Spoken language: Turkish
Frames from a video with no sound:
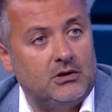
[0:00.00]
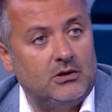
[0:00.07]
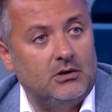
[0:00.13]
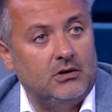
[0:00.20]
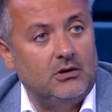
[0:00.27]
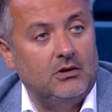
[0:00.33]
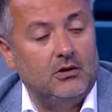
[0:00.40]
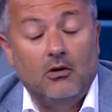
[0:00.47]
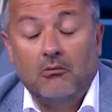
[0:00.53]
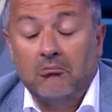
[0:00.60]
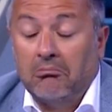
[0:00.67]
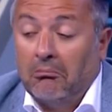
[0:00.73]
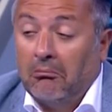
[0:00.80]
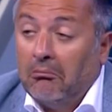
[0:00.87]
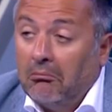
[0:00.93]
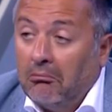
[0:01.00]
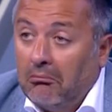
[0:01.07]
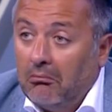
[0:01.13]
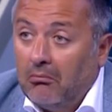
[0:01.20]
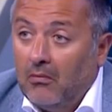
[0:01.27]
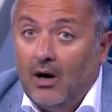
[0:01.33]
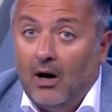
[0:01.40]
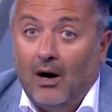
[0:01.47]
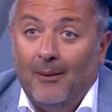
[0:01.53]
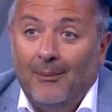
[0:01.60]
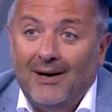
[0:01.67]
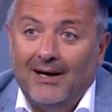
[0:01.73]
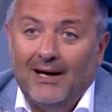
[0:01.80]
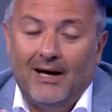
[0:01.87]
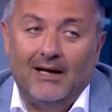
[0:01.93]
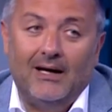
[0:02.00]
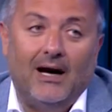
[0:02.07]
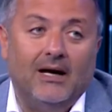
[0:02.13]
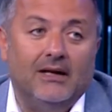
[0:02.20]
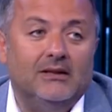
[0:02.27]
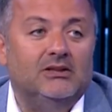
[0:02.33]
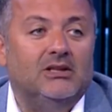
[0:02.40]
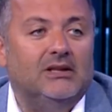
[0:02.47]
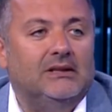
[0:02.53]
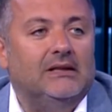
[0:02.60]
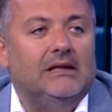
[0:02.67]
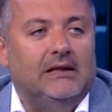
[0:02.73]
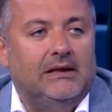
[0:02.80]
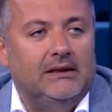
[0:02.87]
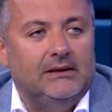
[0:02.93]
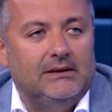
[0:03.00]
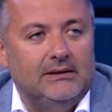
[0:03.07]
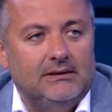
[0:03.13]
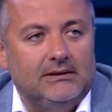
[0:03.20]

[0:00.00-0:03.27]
Belki daha fazla katkı alacaksın Snyder'da. Ama yani aynı şey değil. değil.